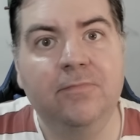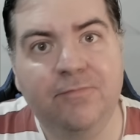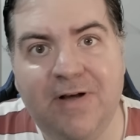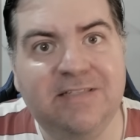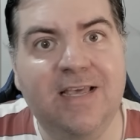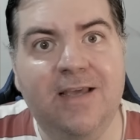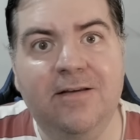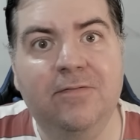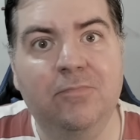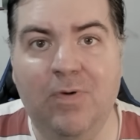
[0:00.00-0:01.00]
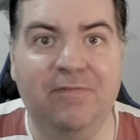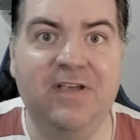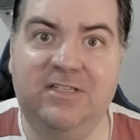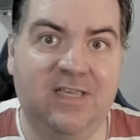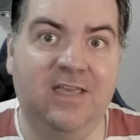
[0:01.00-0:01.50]
fazer, uma
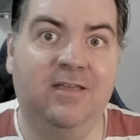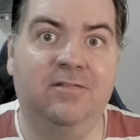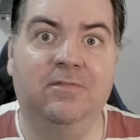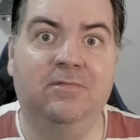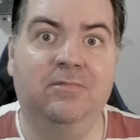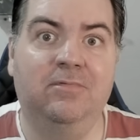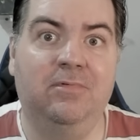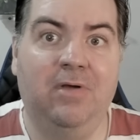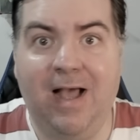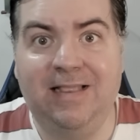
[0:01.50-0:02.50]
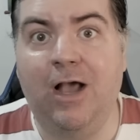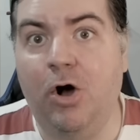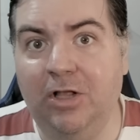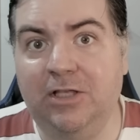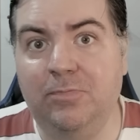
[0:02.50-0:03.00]
vez que a
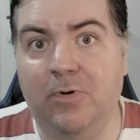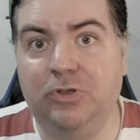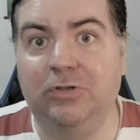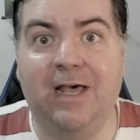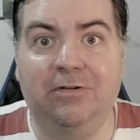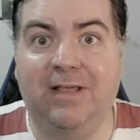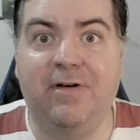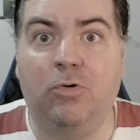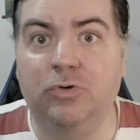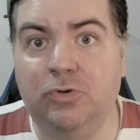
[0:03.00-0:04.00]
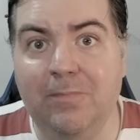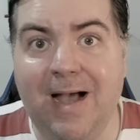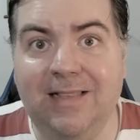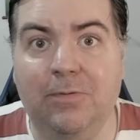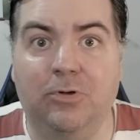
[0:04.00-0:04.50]
derrota do Bolsonaro estava
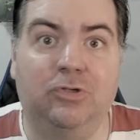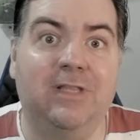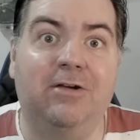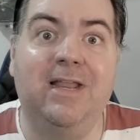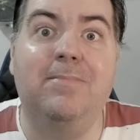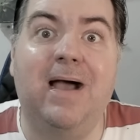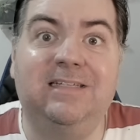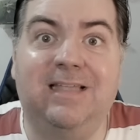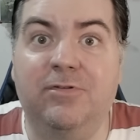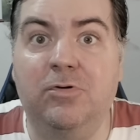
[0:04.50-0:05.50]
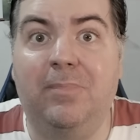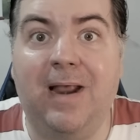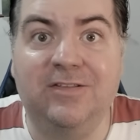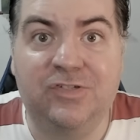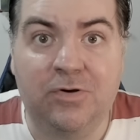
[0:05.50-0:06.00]
consumada, o Bolsonaro nem mais estava no
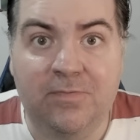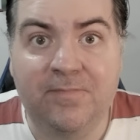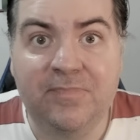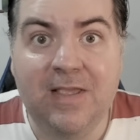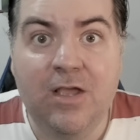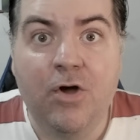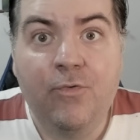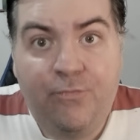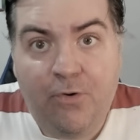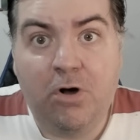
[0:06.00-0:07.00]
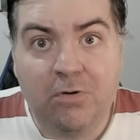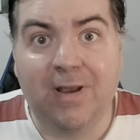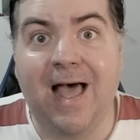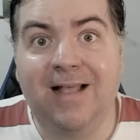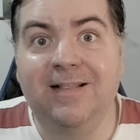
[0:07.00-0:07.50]
Brasil, foram
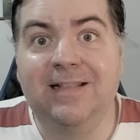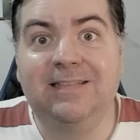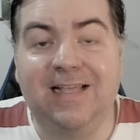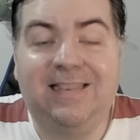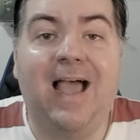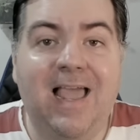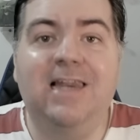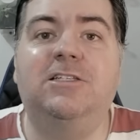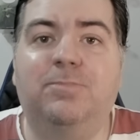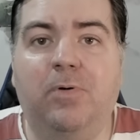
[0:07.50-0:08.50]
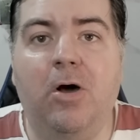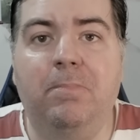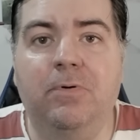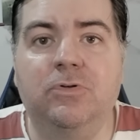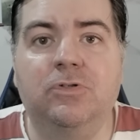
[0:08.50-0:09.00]
lá tentar eles
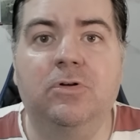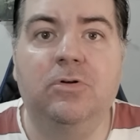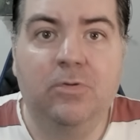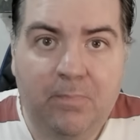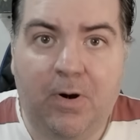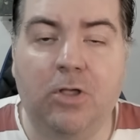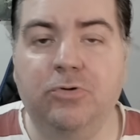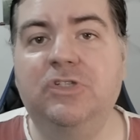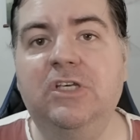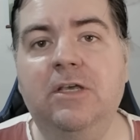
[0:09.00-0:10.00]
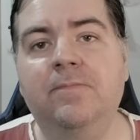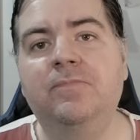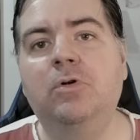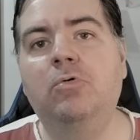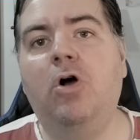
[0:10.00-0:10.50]
próprios produzir
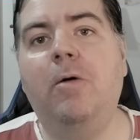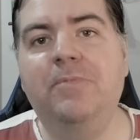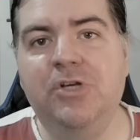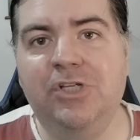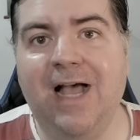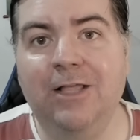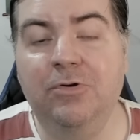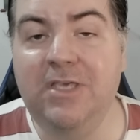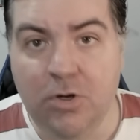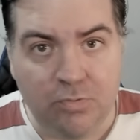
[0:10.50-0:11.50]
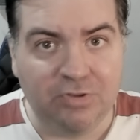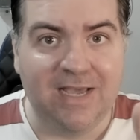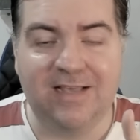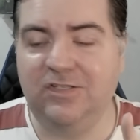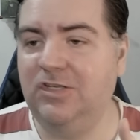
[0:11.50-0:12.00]
um golpe de Estado. E um
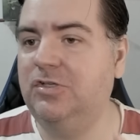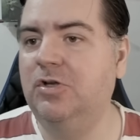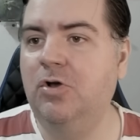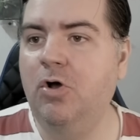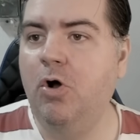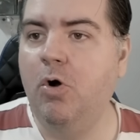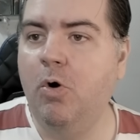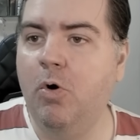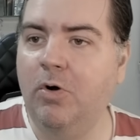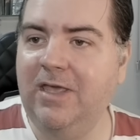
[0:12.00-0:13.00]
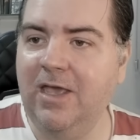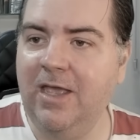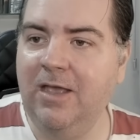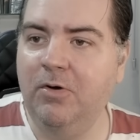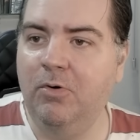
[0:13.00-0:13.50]
desses, o
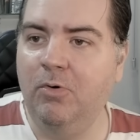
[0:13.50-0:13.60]
que